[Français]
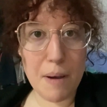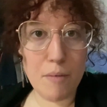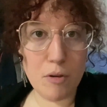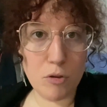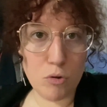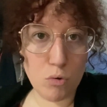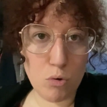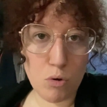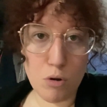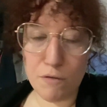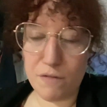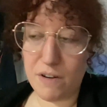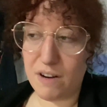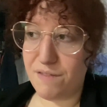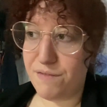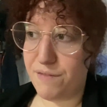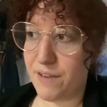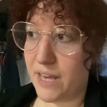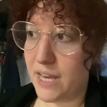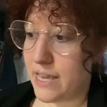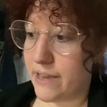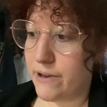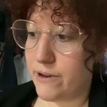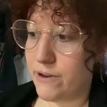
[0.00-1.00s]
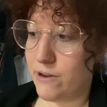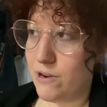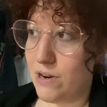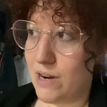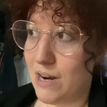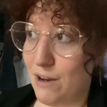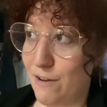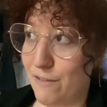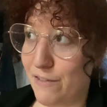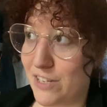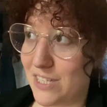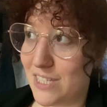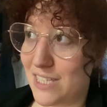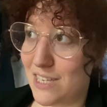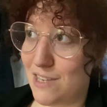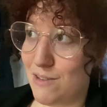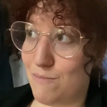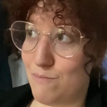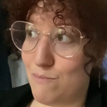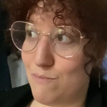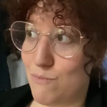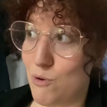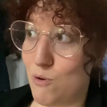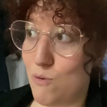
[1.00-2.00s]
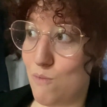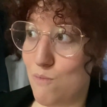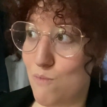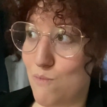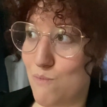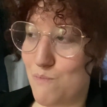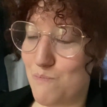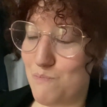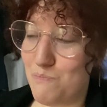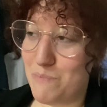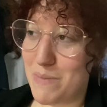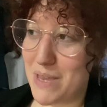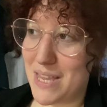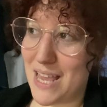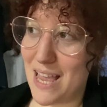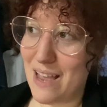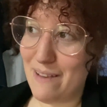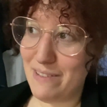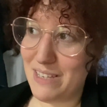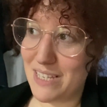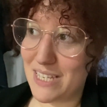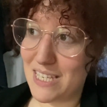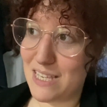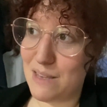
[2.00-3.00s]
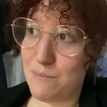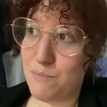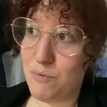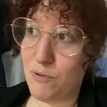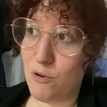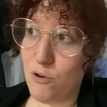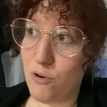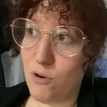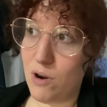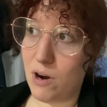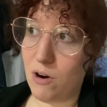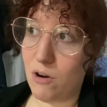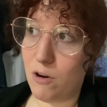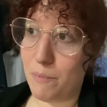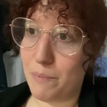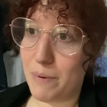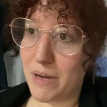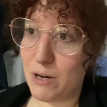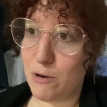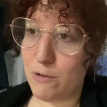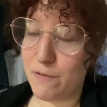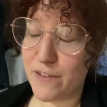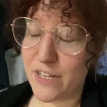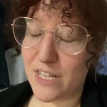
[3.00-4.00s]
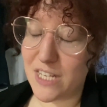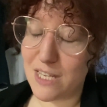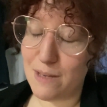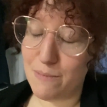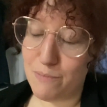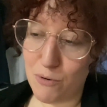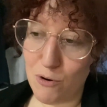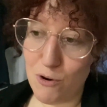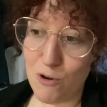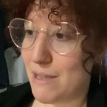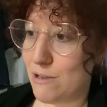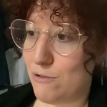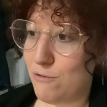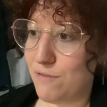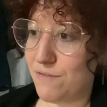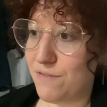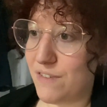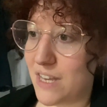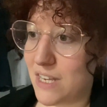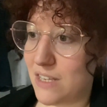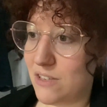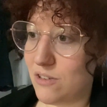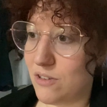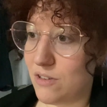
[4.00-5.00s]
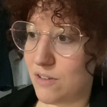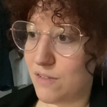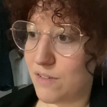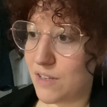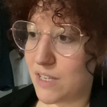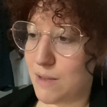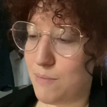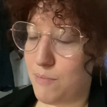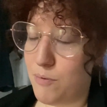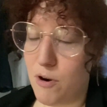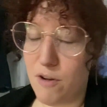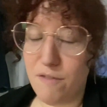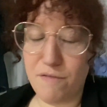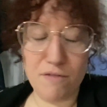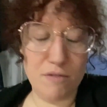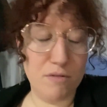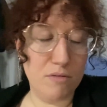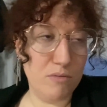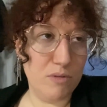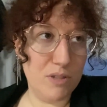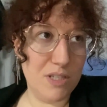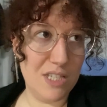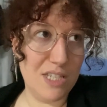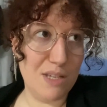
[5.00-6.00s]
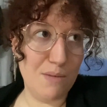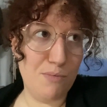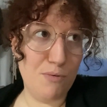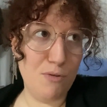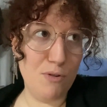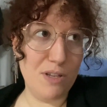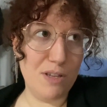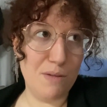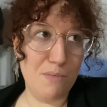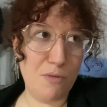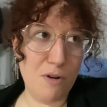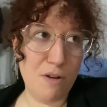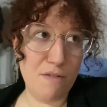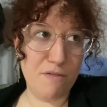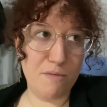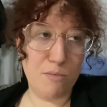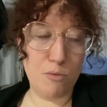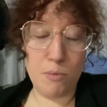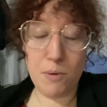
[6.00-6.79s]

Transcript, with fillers: mais en tout cas, on va le faire. Et euh, là, en fait, ce qui m'énerve, c'est qu'il pleut. Alors, pas le fait qu'il pleut, mais du fait euh, qu'il pleuve. On dit qu'il pleut, qu'il pleuve. Bon,